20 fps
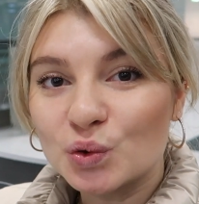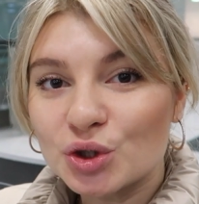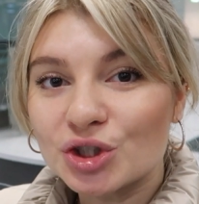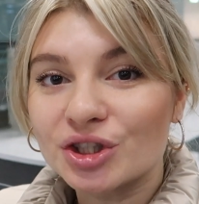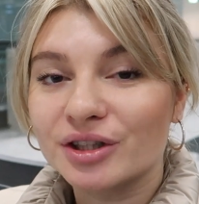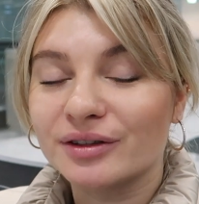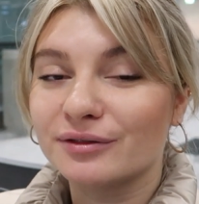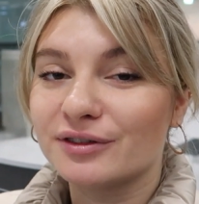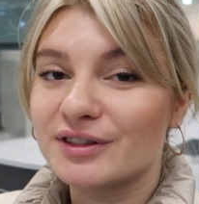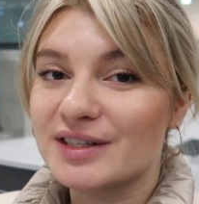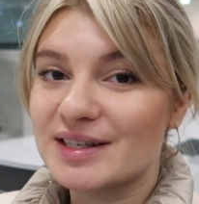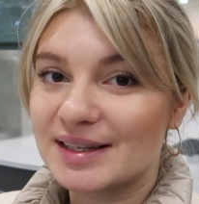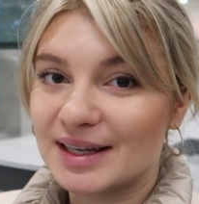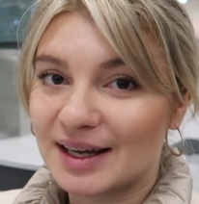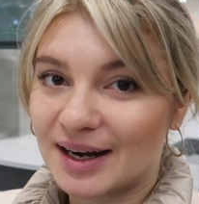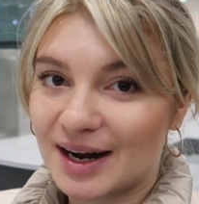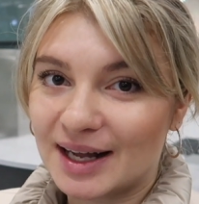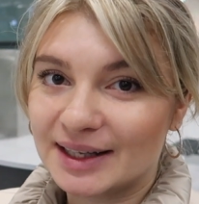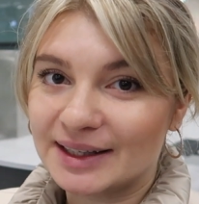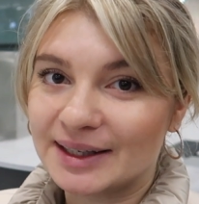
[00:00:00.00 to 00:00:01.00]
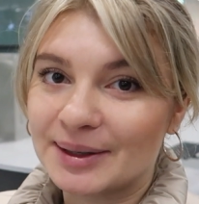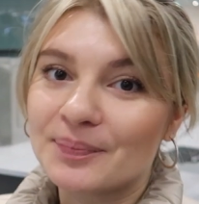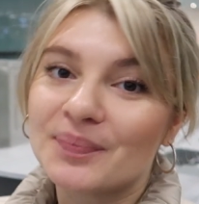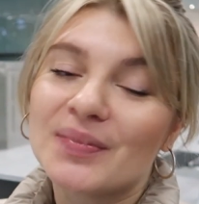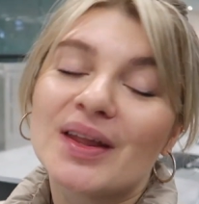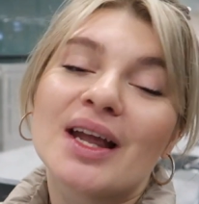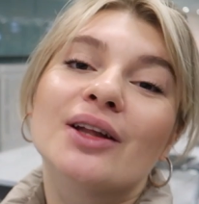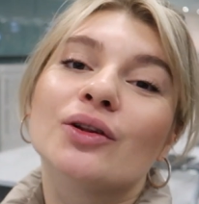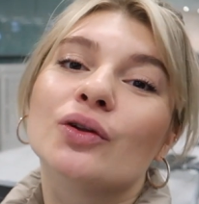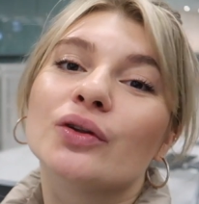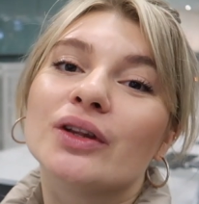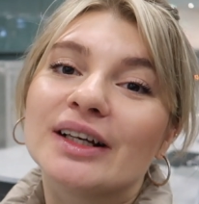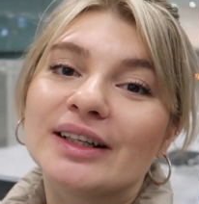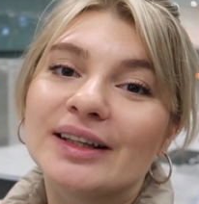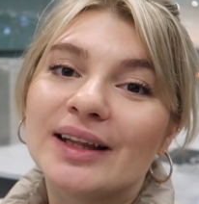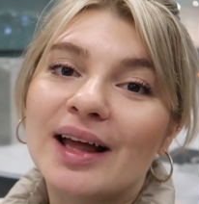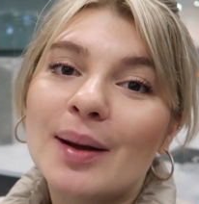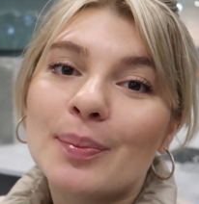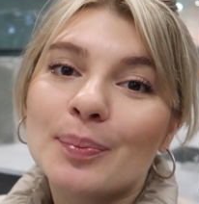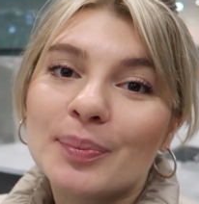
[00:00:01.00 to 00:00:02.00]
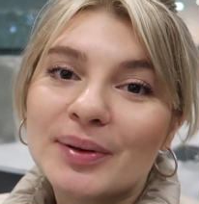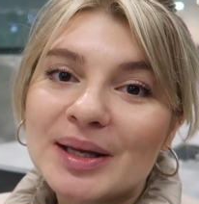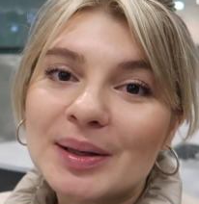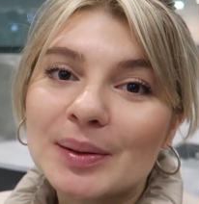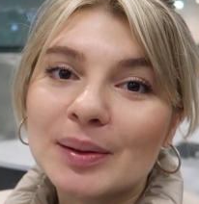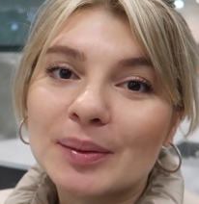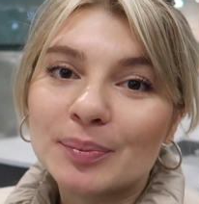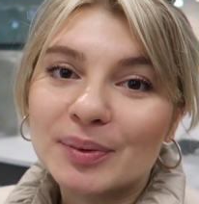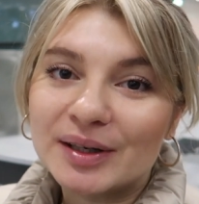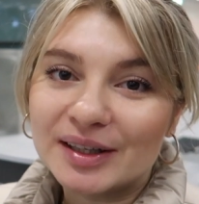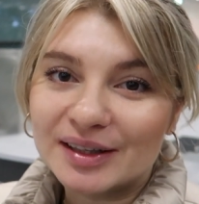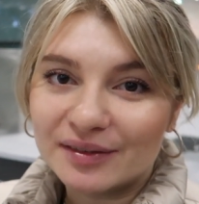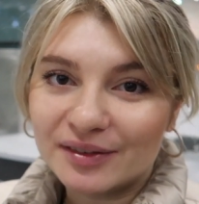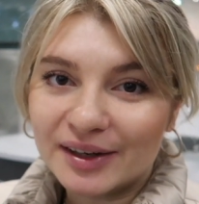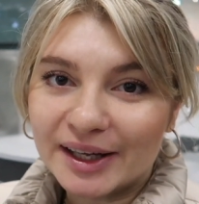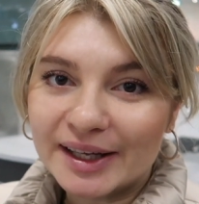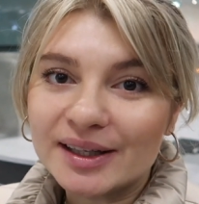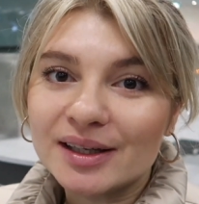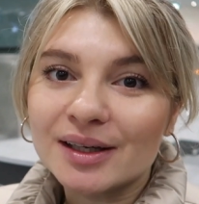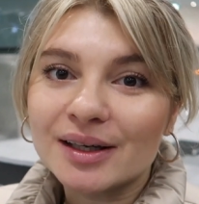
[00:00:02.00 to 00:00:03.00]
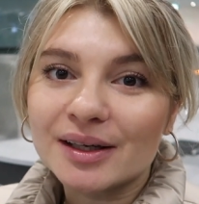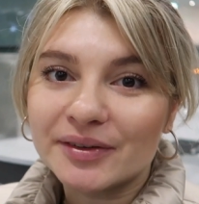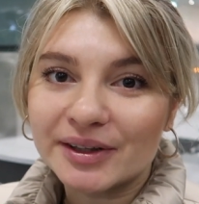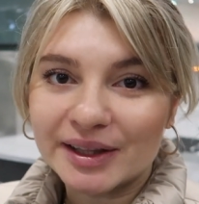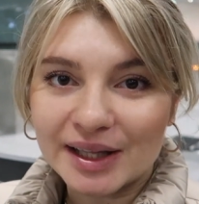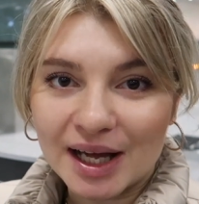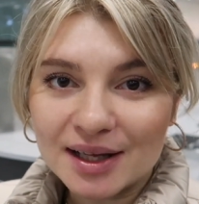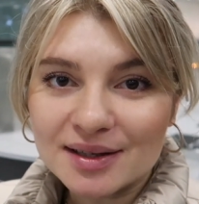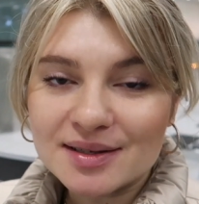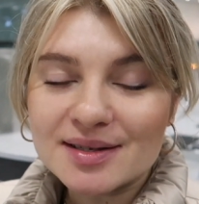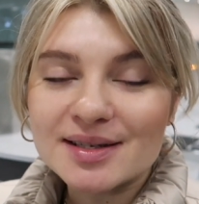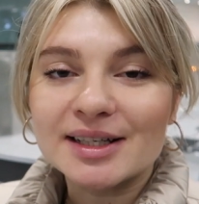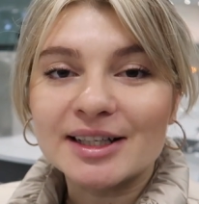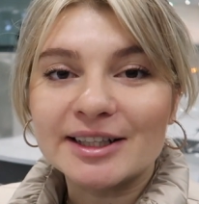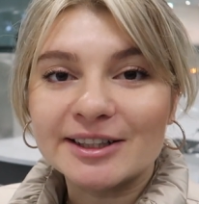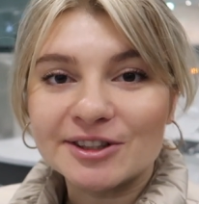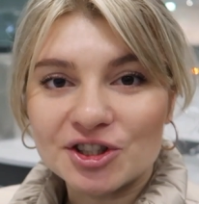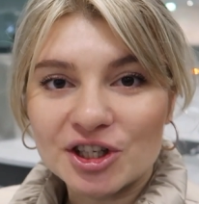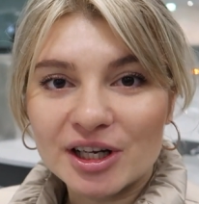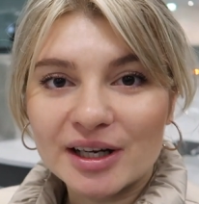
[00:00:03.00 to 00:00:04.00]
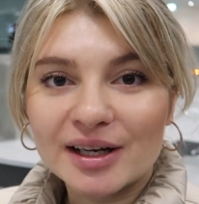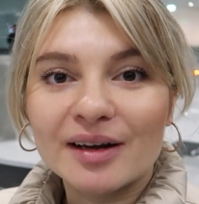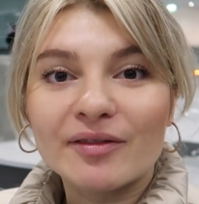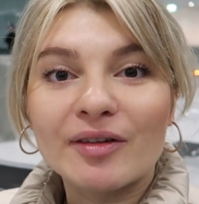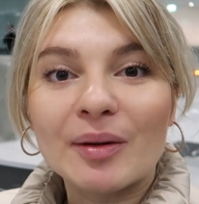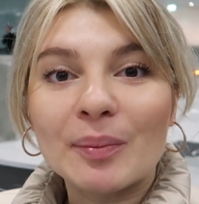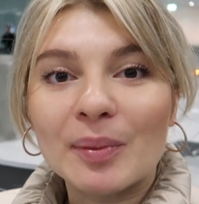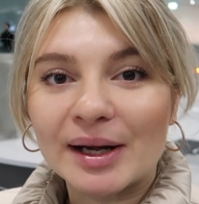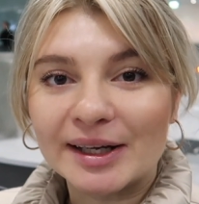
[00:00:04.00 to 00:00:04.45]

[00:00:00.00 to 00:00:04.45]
ужин в ресторане, то тогда при предъявлении квитанции или чека вам,